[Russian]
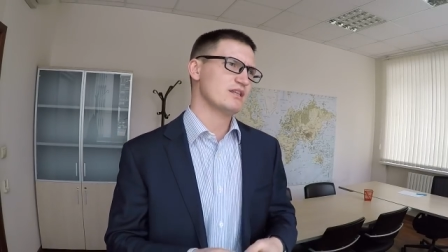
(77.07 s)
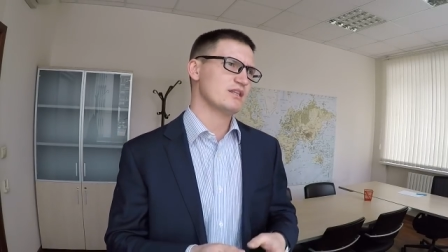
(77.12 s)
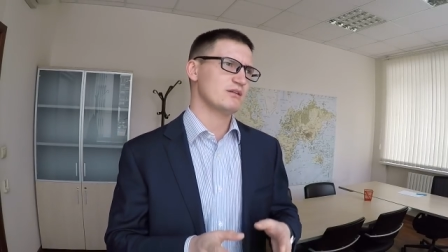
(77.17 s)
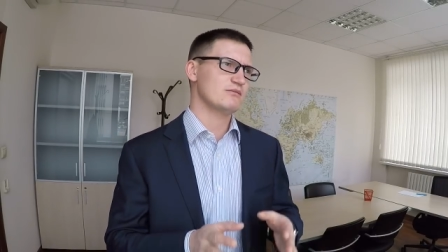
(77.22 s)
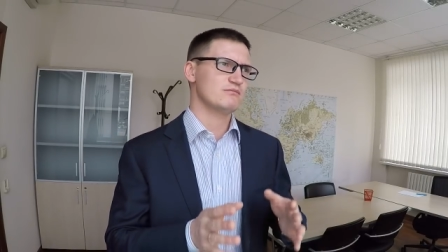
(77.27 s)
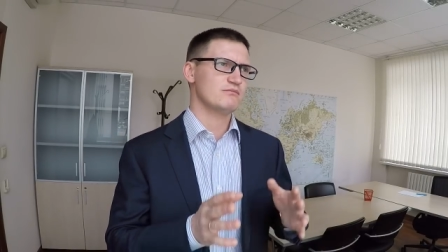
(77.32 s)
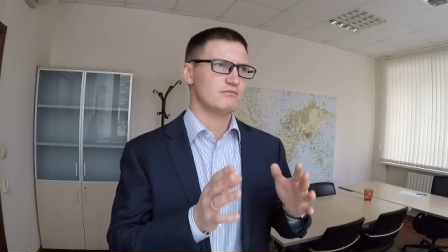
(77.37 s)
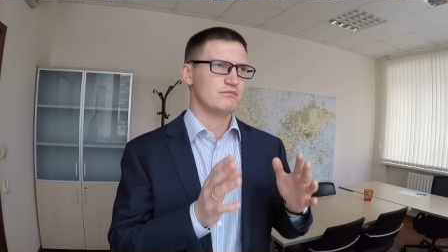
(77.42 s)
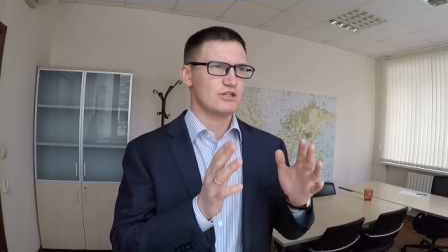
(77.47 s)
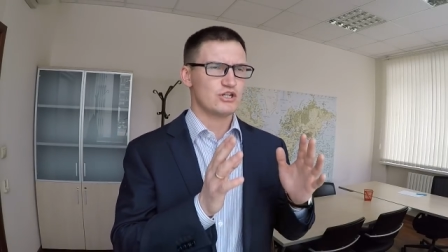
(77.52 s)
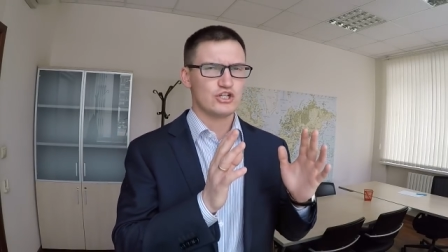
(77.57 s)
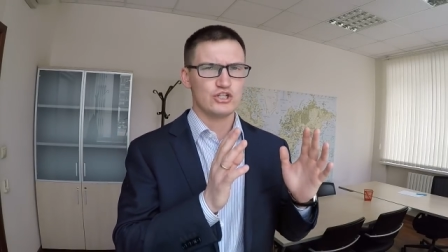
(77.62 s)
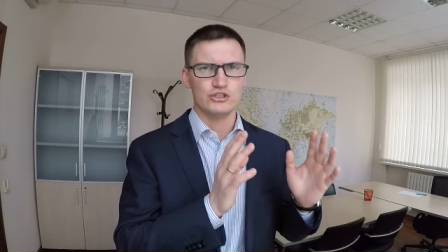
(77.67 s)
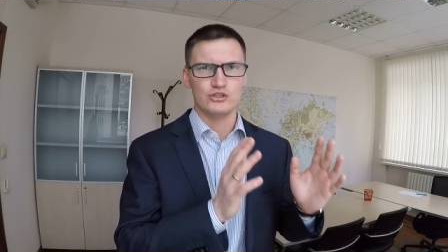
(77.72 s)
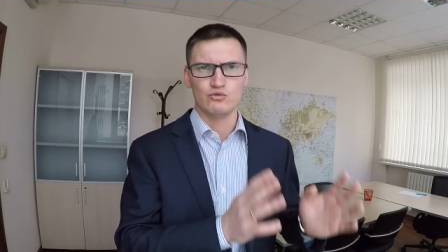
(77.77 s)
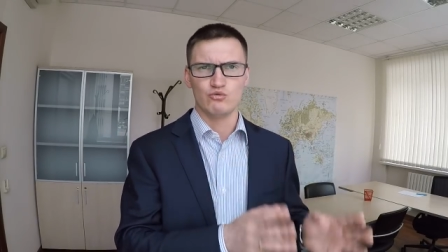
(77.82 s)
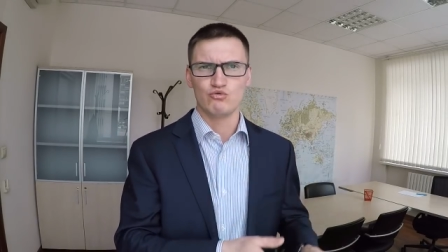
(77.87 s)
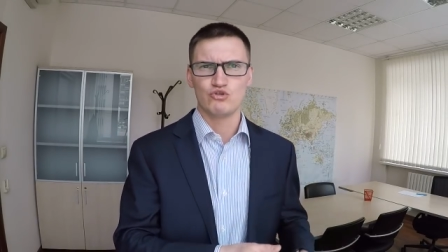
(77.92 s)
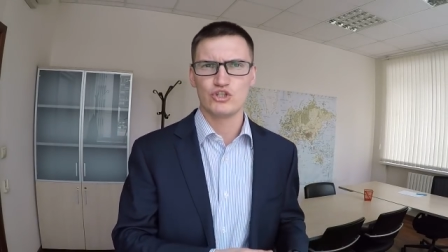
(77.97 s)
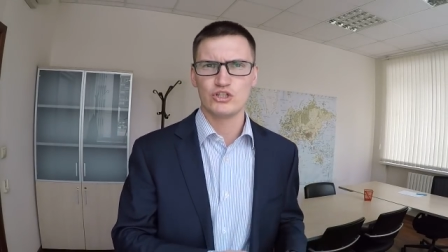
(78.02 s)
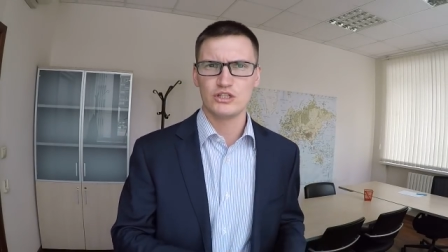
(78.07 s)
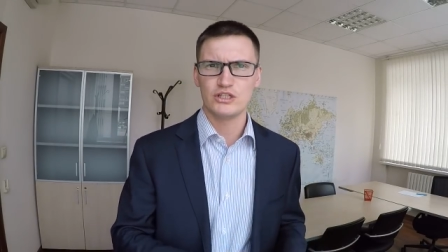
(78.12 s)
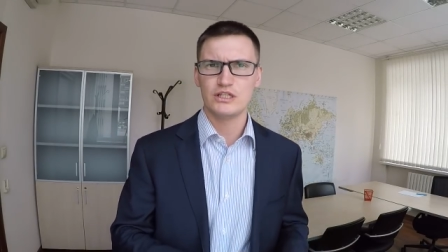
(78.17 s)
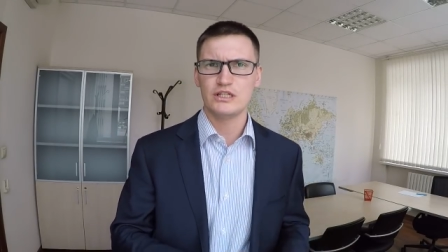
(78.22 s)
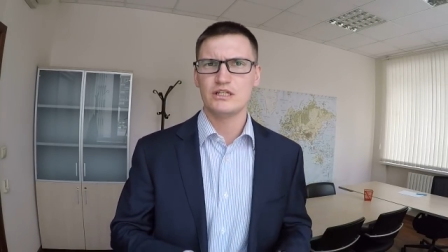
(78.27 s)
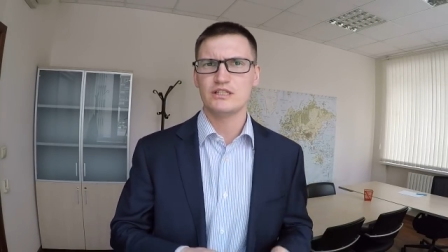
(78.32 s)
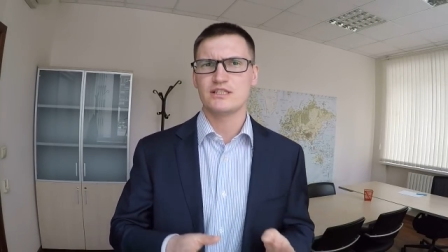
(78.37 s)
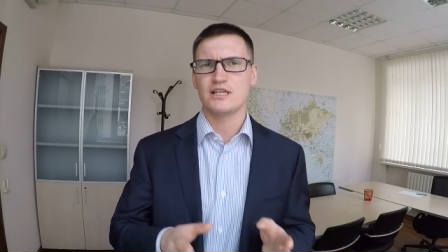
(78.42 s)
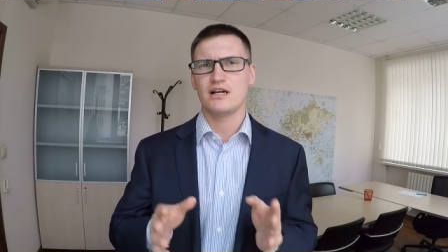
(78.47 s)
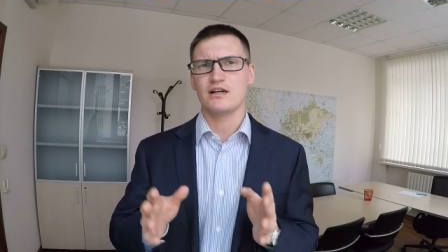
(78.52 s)
там машина у
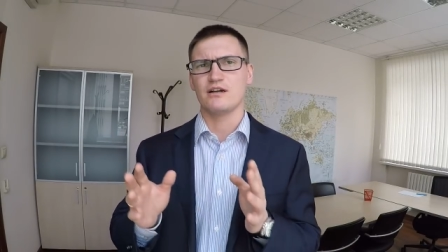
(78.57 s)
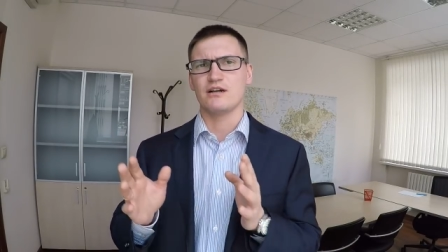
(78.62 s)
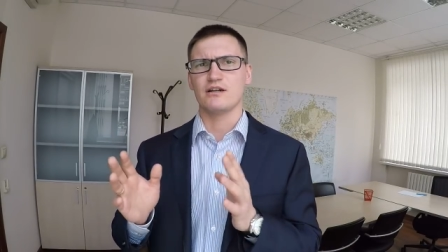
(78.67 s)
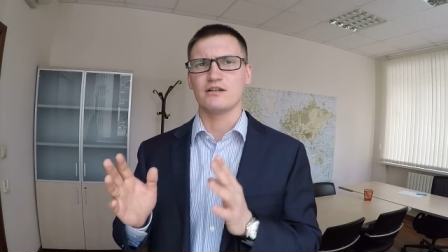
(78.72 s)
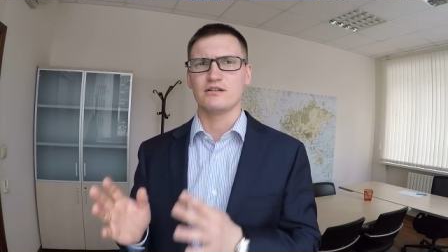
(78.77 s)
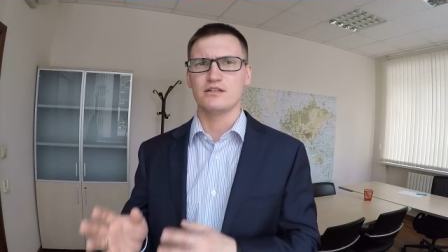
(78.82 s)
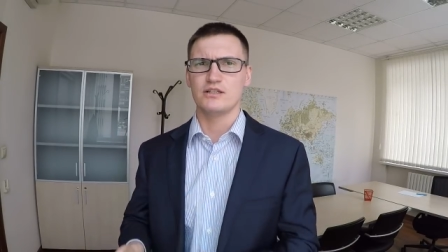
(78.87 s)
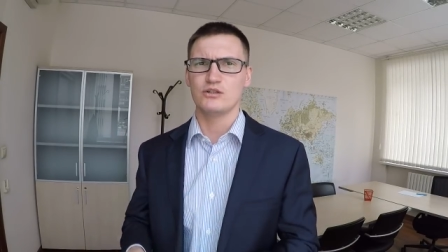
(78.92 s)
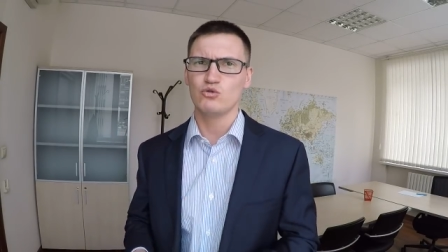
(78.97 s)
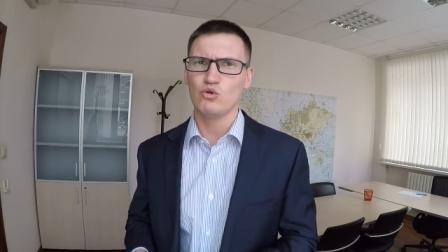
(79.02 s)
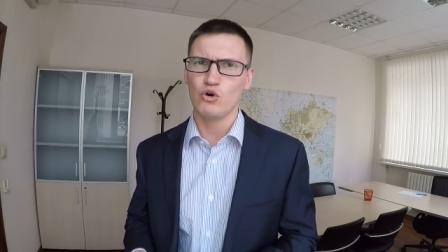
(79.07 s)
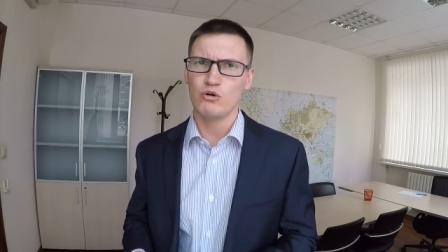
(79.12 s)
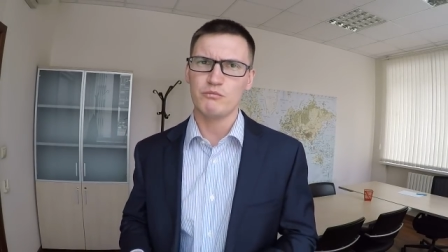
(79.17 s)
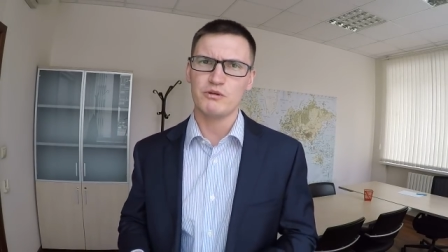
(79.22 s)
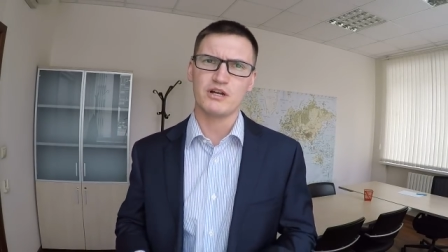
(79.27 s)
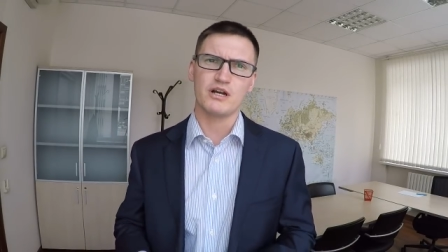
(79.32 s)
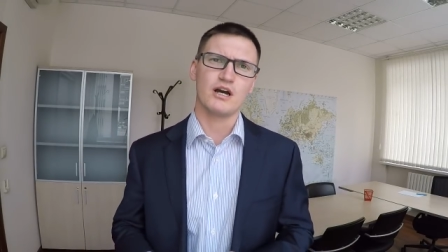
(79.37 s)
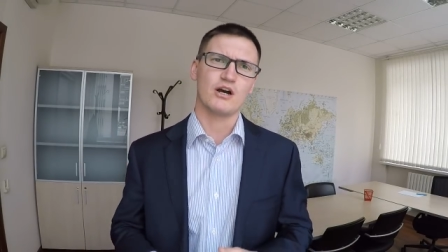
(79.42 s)
жены, загородный домик,